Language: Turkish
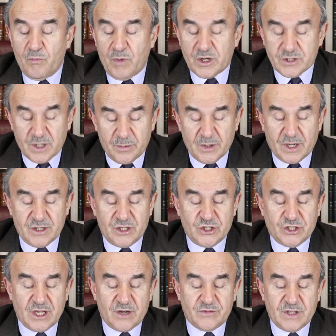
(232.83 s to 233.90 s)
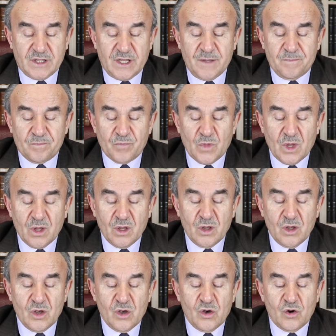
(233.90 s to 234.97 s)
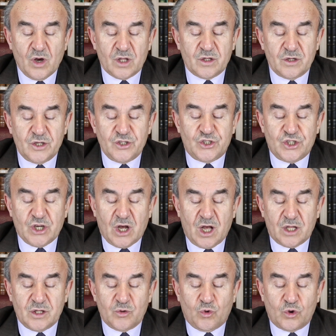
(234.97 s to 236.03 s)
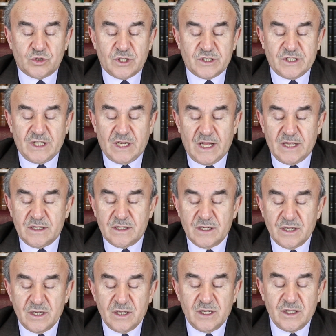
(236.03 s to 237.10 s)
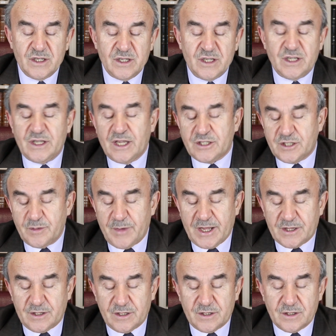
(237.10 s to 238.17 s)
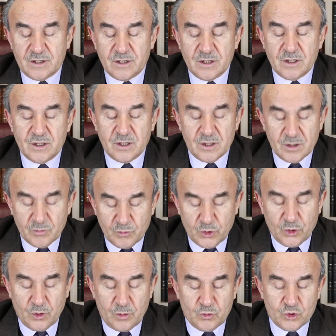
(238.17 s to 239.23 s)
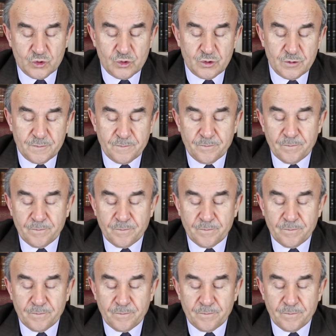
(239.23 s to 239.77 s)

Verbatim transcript: Başka bir hadis-i şerifte de kadının cihadı kocası ile iyi geçirmektir buyurulmuştur.